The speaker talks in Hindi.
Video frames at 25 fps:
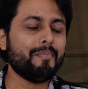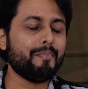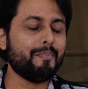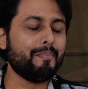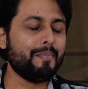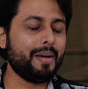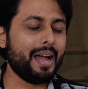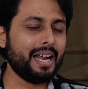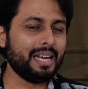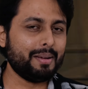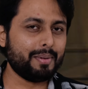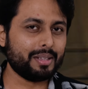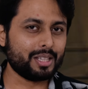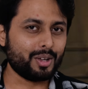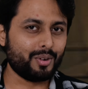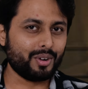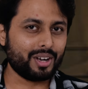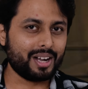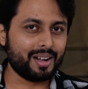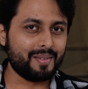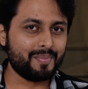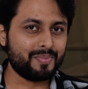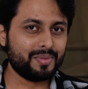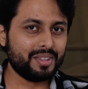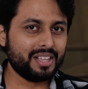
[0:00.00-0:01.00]
मैं नहीं
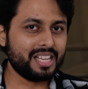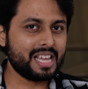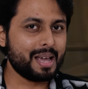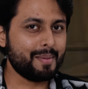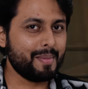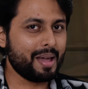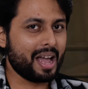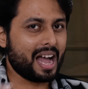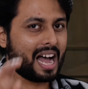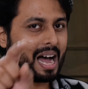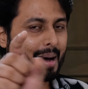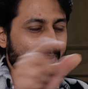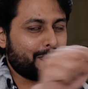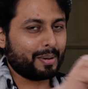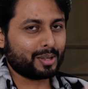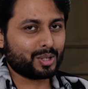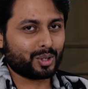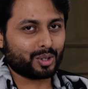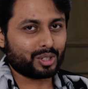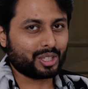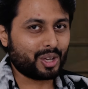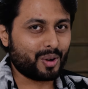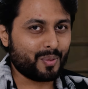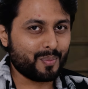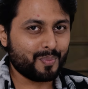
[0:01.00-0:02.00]
बताऊंगा यह मैं आप पर
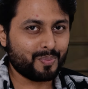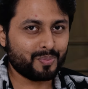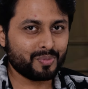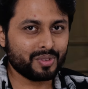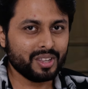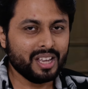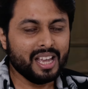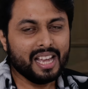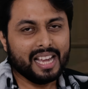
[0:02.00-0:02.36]
छोड़ता हूं